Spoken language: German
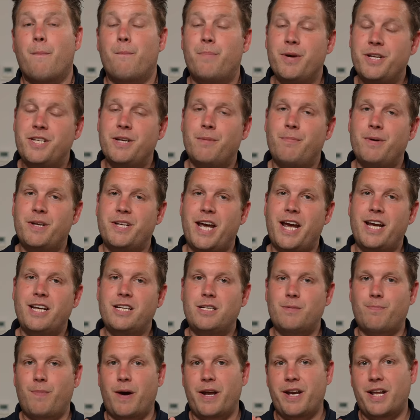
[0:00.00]
Bitte
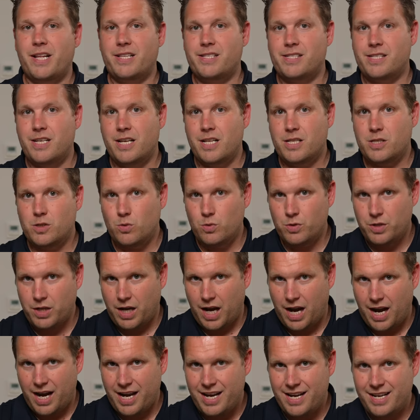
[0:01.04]
bedenkt bei der
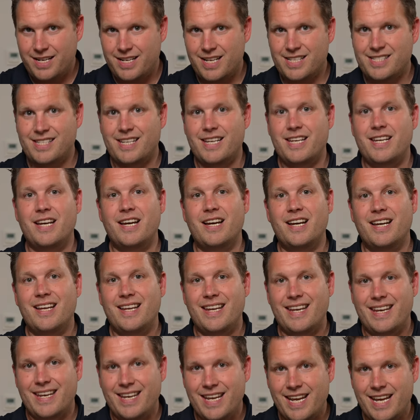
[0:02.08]
CCU3, dass ihr hier
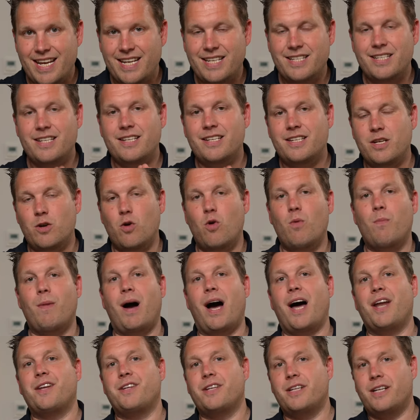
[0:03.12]
nicht die
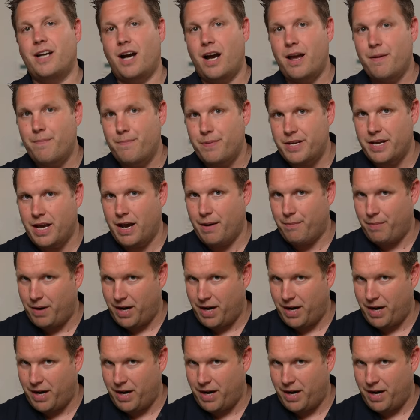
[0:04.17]
Homatic IP App